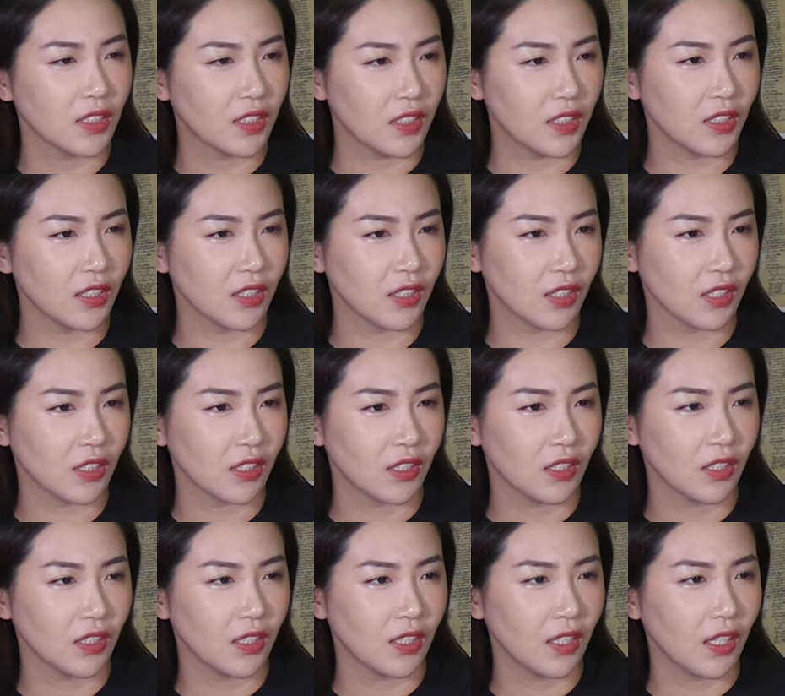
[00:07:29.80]
其实
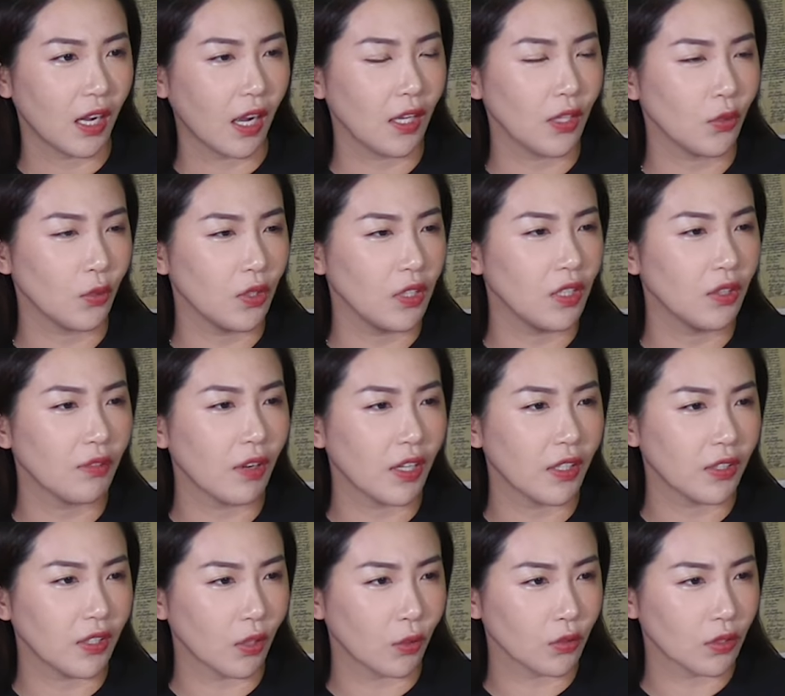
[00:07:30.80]
还有另外
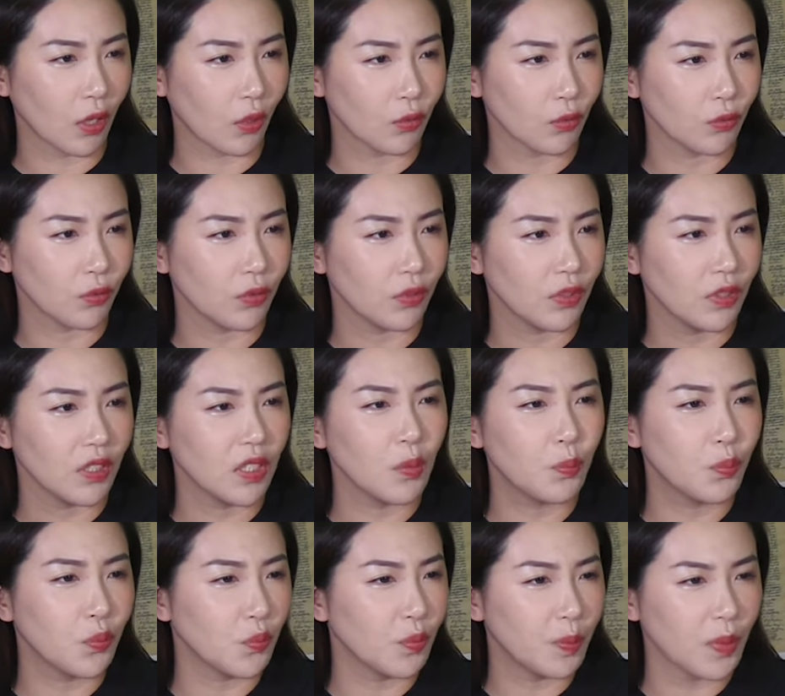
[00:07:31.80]
一条道路，你
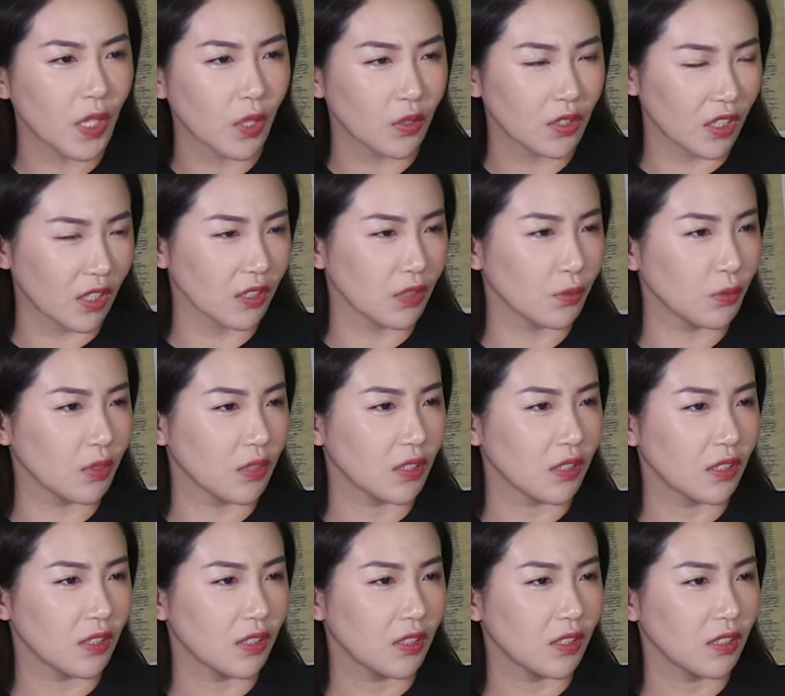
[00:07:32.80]
不必要这样做，
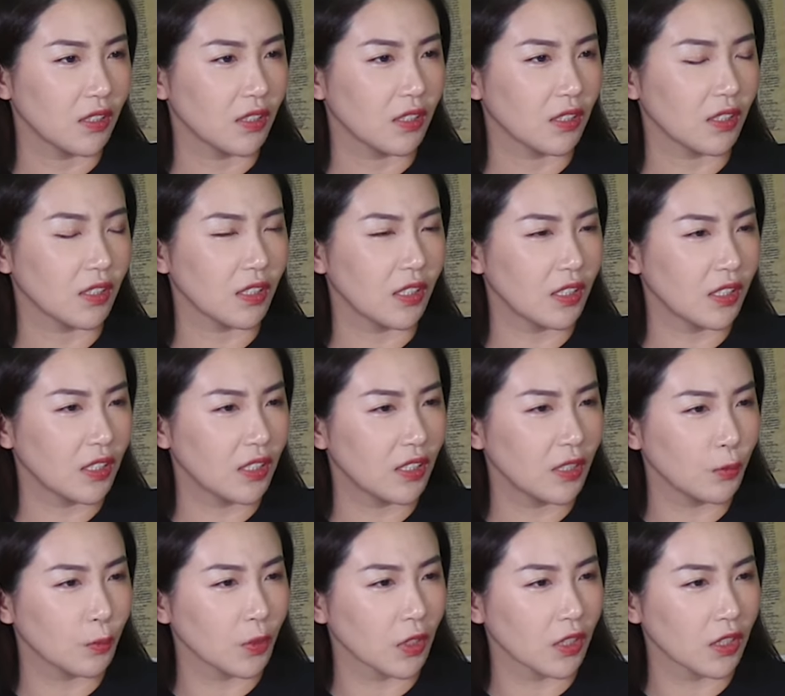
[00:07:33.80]
啊，你的
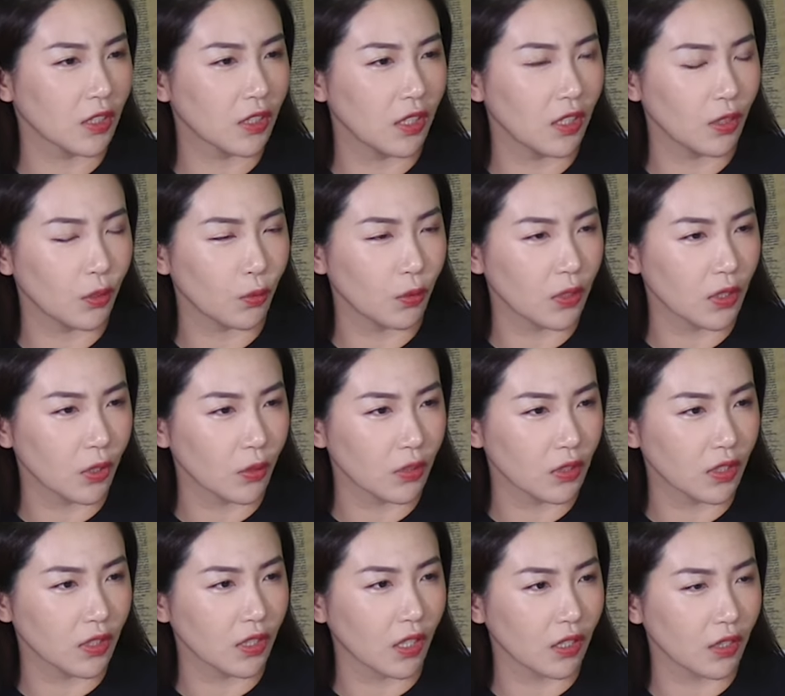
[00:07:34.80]
性别是可以回到
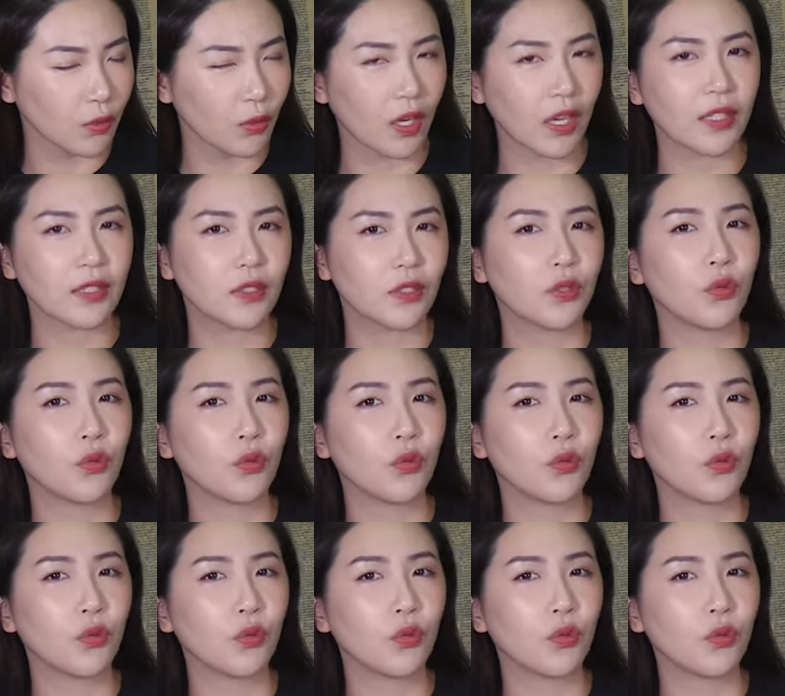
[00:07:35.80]
正常的原来。